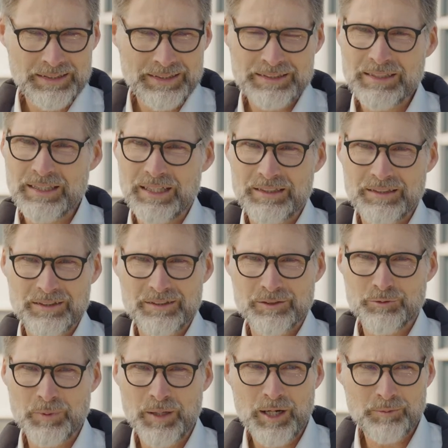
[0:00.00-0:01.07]
Das hätte
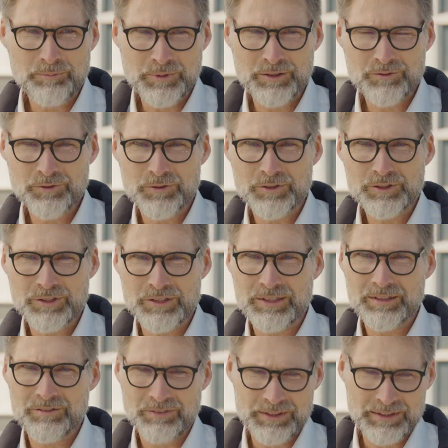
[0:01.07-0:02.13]
überhaupt nicht
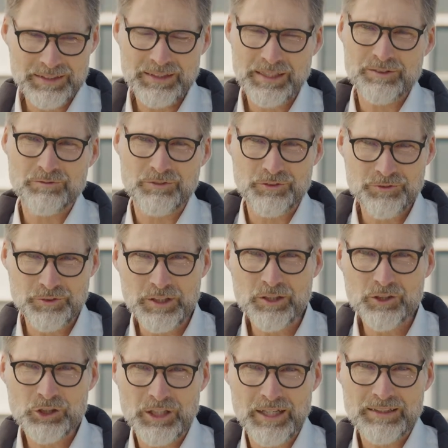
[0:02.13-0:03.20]
funktioniert, weil dann hätten wir
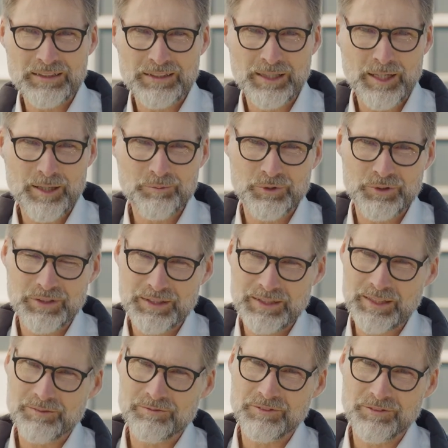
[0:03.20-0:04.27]
viel Schatten gehabt und dann
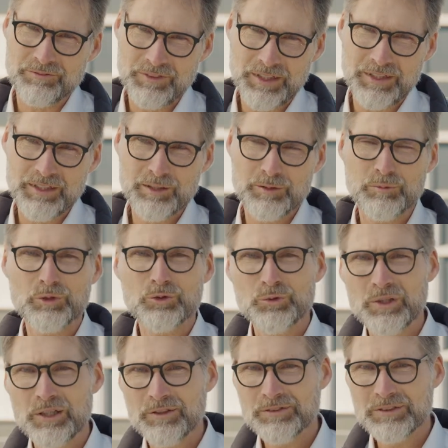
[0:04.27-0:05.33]
hätten wir weniger
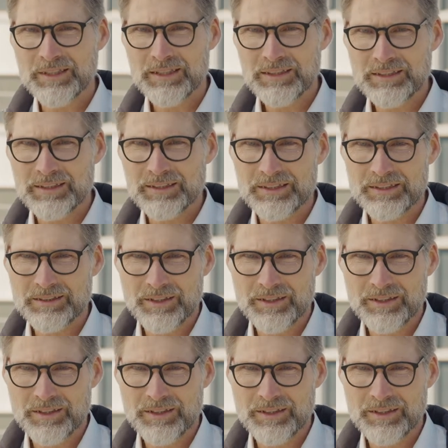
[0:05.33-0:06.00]
Module aufs Dach gekriegt.